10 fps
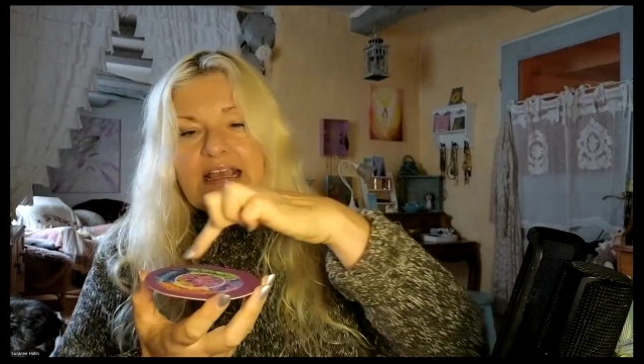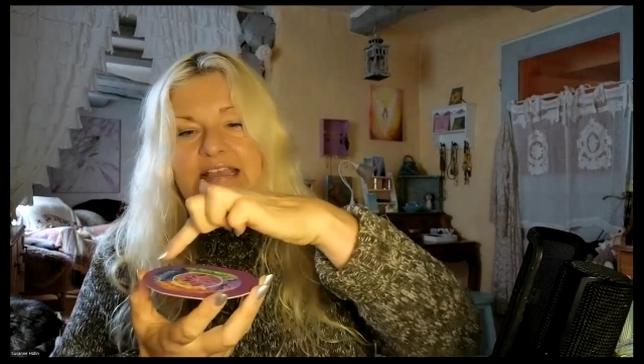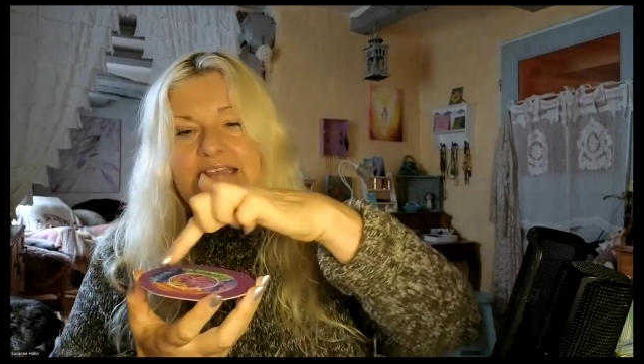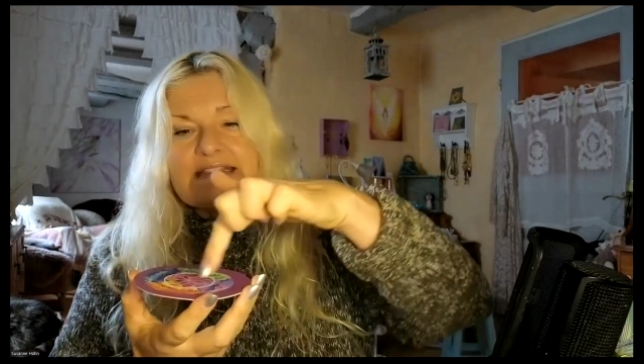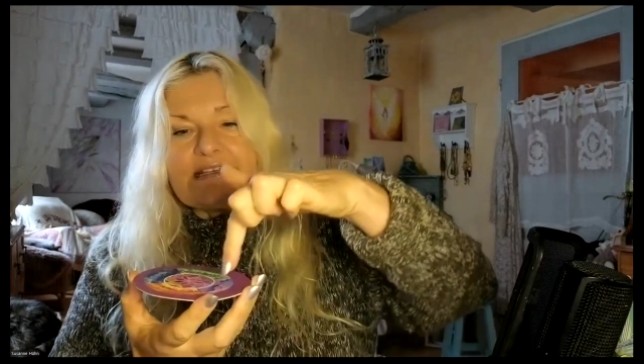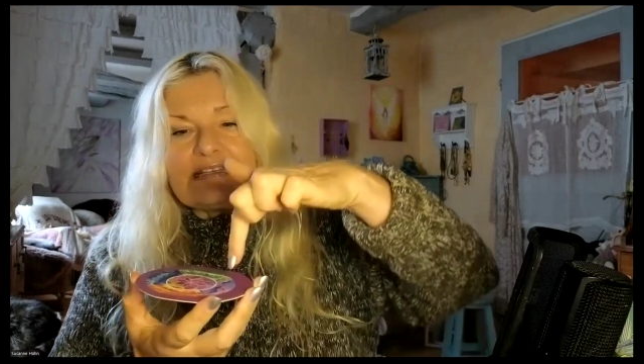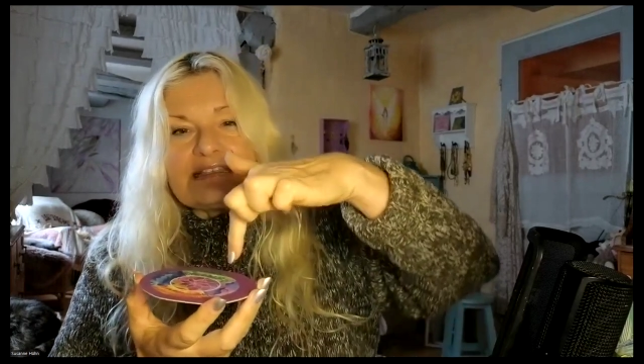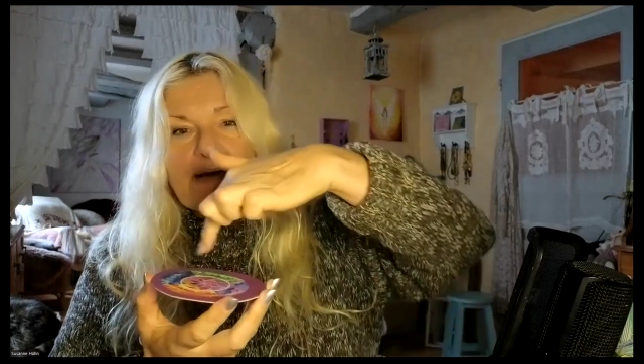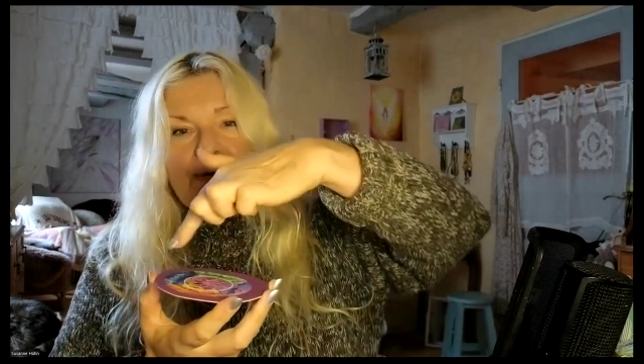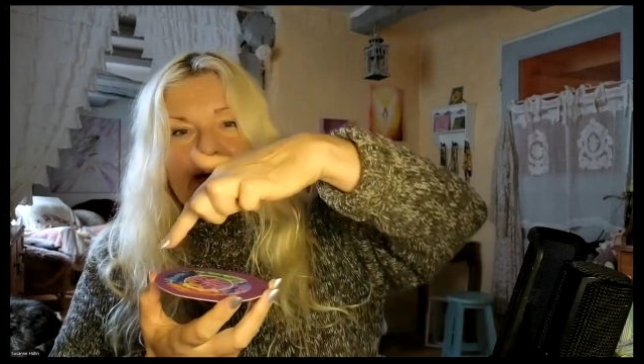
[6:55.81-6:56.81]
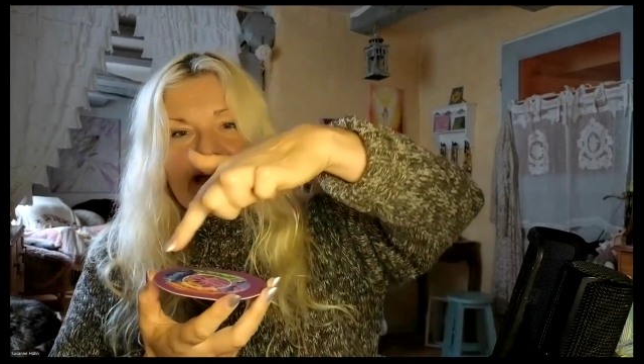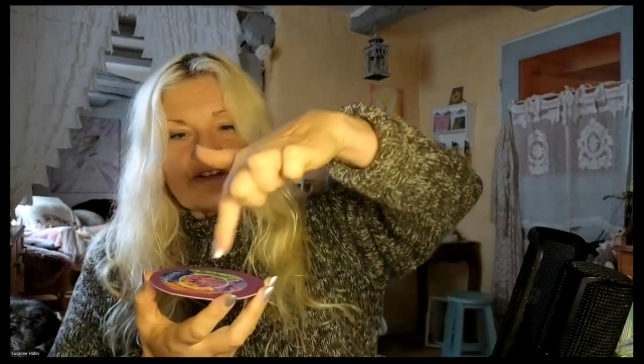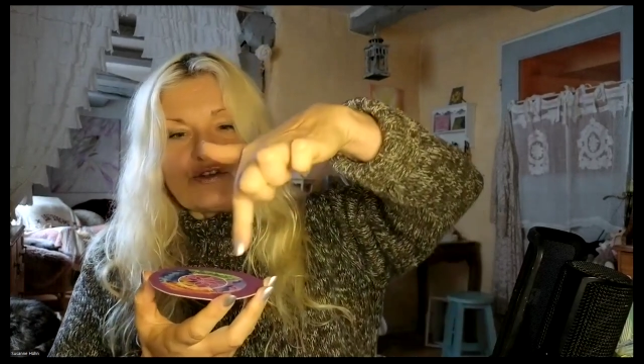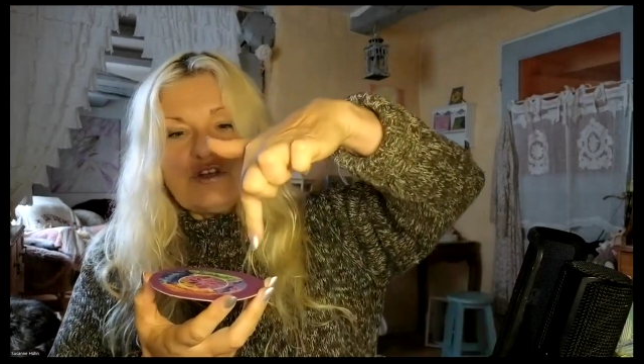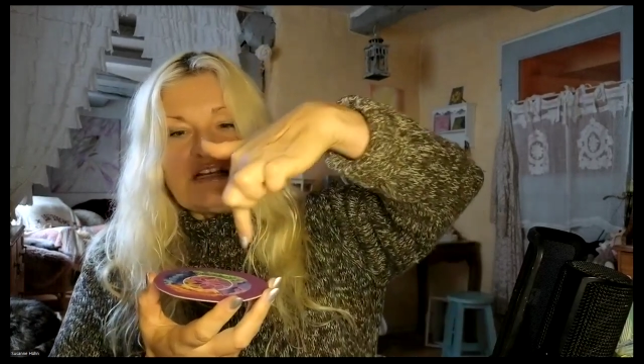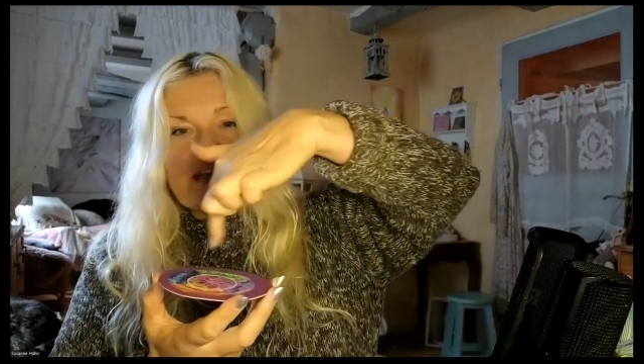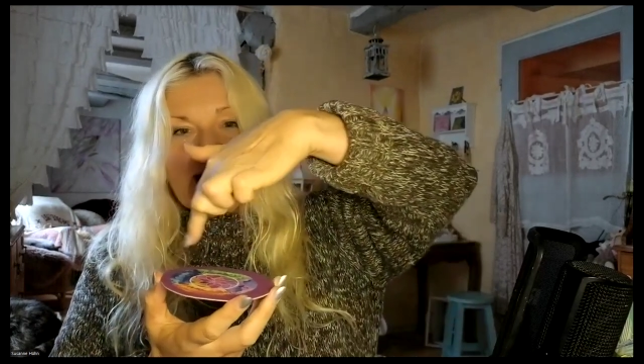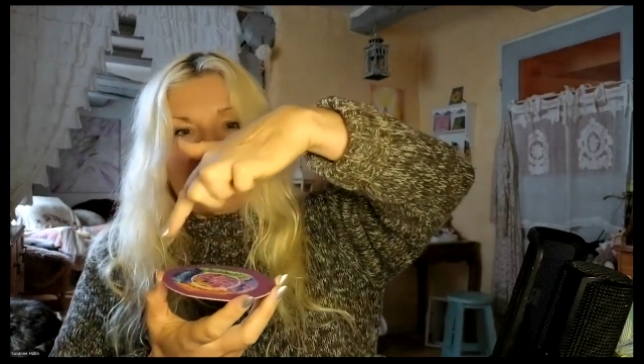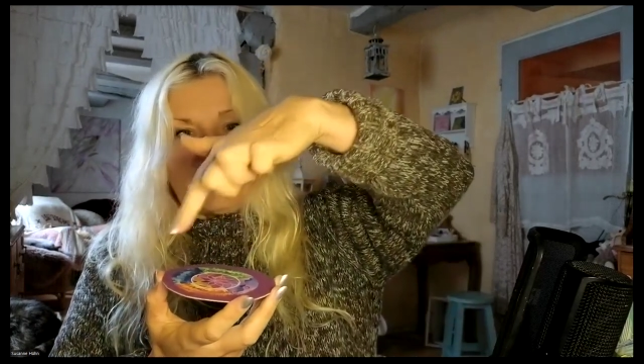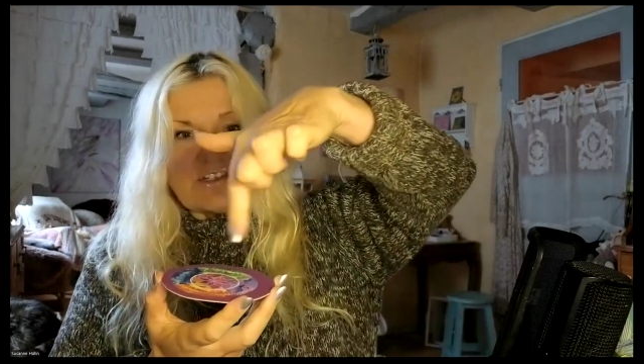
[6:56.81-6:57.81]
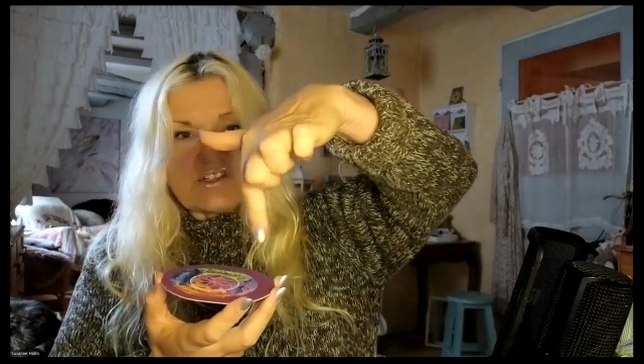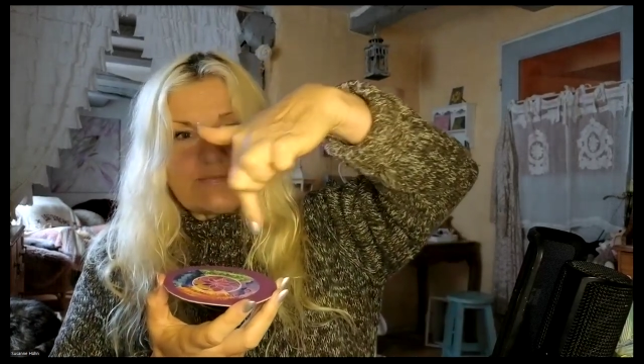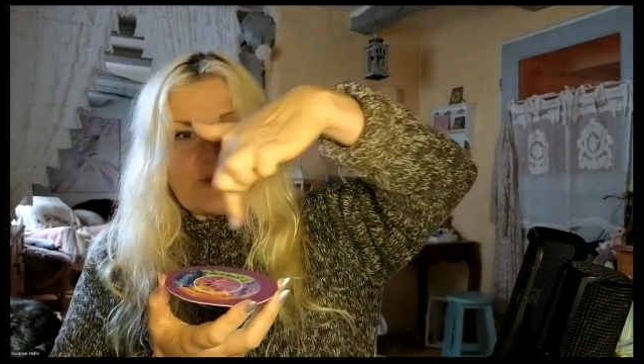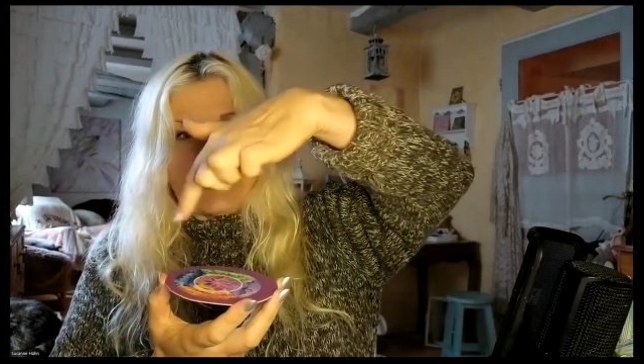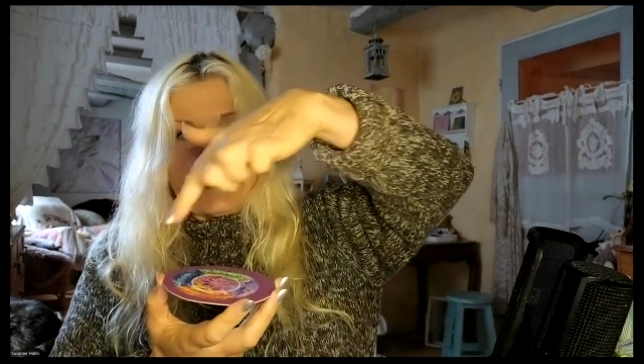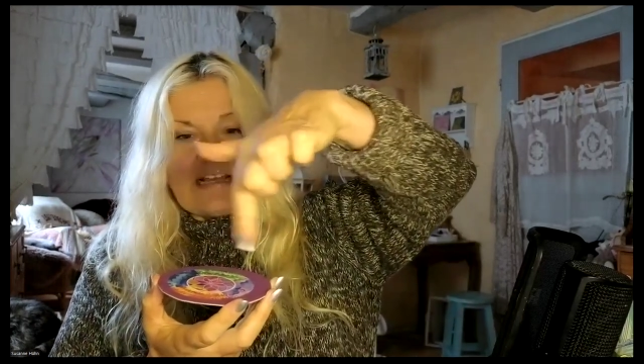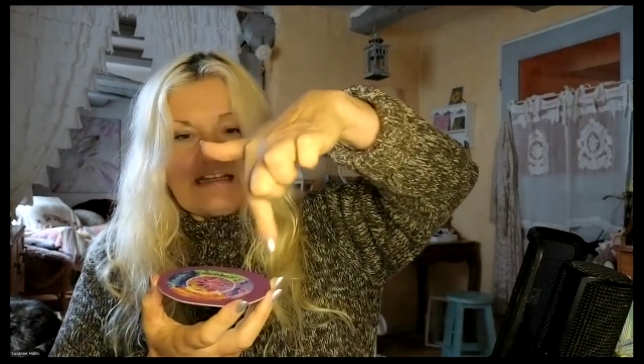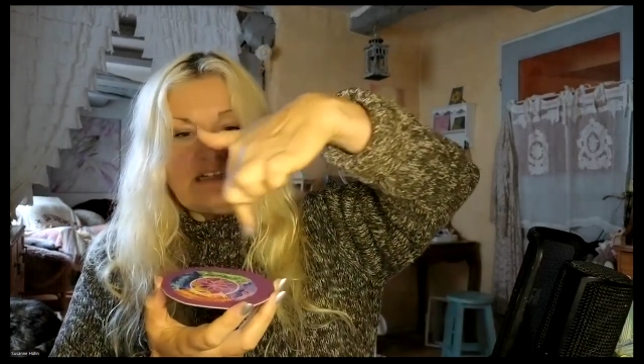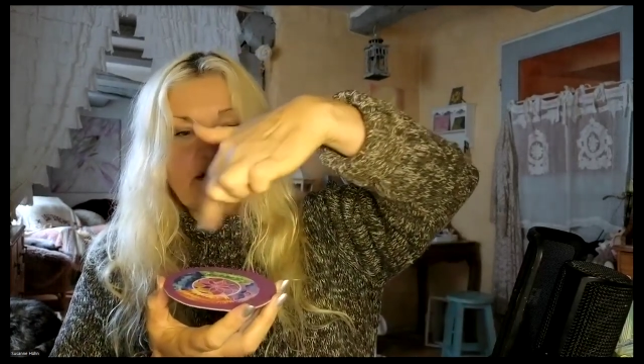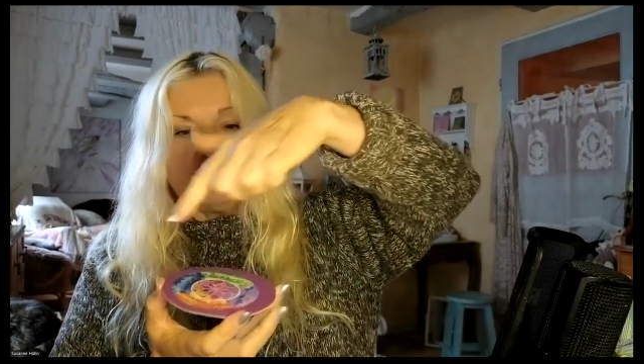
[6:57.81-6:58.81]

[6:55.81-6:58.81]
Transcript: ist es aber natürlich eine Spirale.